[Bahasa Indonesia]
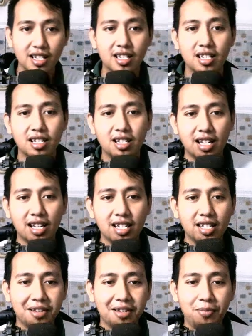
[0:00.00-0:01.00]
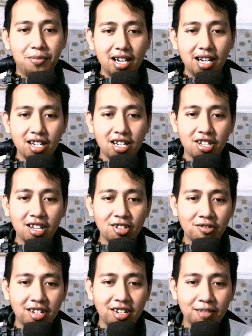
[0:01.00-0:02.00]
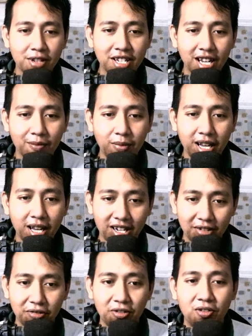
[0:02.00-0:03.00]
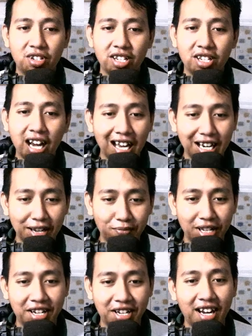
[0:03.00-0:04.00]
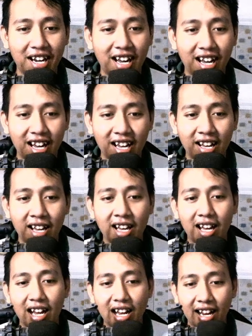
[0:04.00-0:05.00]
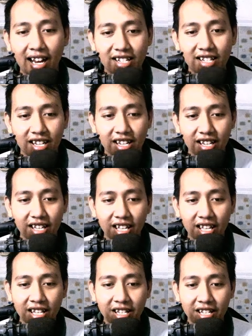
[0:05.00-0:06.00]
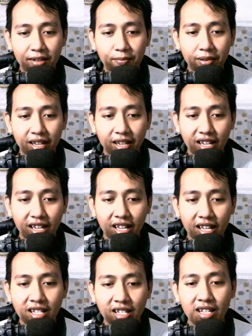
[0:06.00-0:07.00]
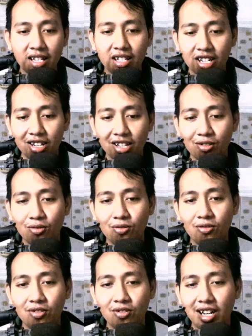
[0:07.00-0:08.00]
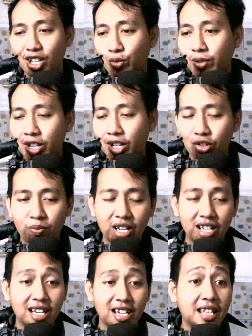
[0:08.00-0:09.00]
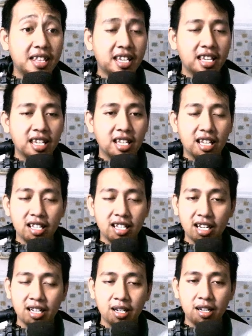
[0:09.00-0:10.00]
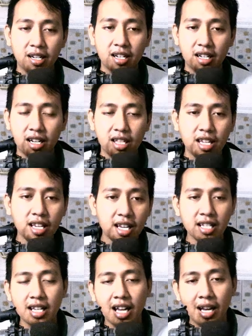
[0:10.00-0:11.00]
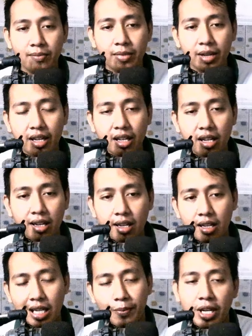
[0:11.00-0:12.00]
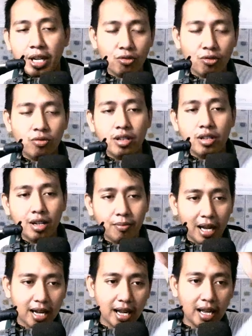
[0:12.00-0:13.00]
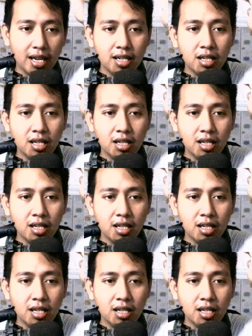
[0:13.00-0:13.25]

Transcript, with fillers: ya kita cek bandarnya yang sudah persiapan. Oh, dia ada BK, XC, CP, YO. Nah, ini sopir-sopirnya nanti ya yang uh, ketika saham saham ini itu diterbangkan